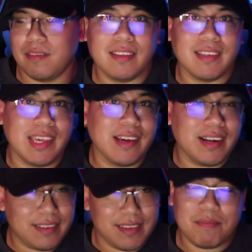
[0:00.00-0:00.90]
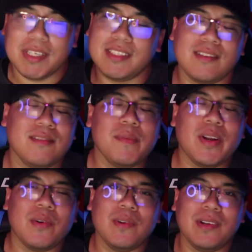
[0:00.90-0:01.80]
Y señores, el puesto
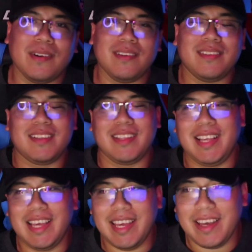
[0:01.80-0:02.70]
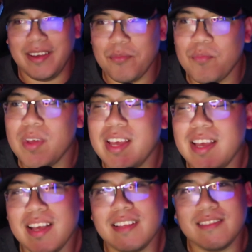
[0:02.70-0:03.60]
número uno, que
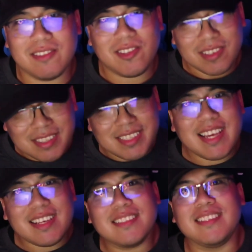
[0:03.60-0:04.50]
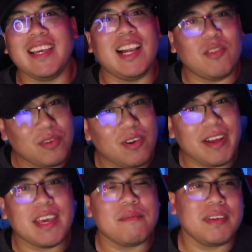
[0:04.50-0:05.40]
no sé si algunos lo
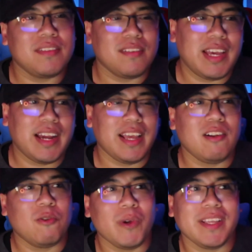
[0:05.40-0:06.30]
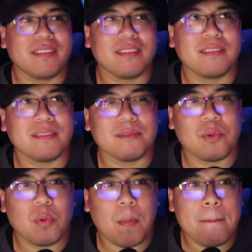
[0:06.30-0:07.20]
hayan visto ya que no
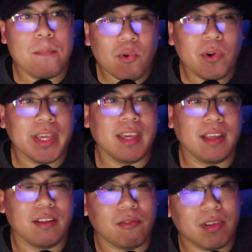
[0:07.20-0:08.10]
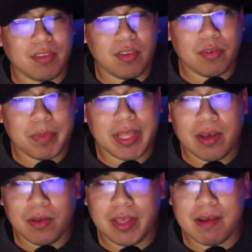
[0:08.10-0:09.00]
es muy, no ha sido un
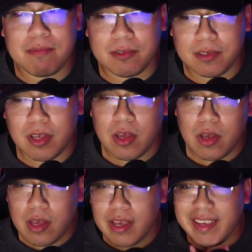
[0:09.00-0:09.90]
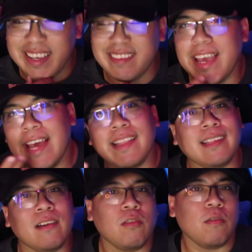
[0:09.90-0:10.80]
video, digamos, que se haya
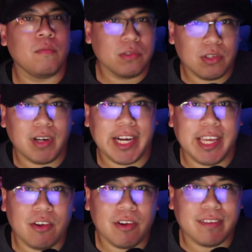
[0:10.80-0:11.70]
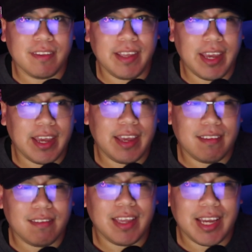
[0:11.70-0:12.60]
tratado con mucho cariño este,
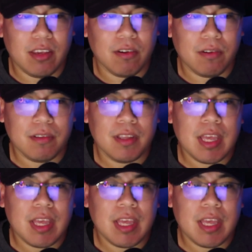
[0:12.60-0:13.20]
este año,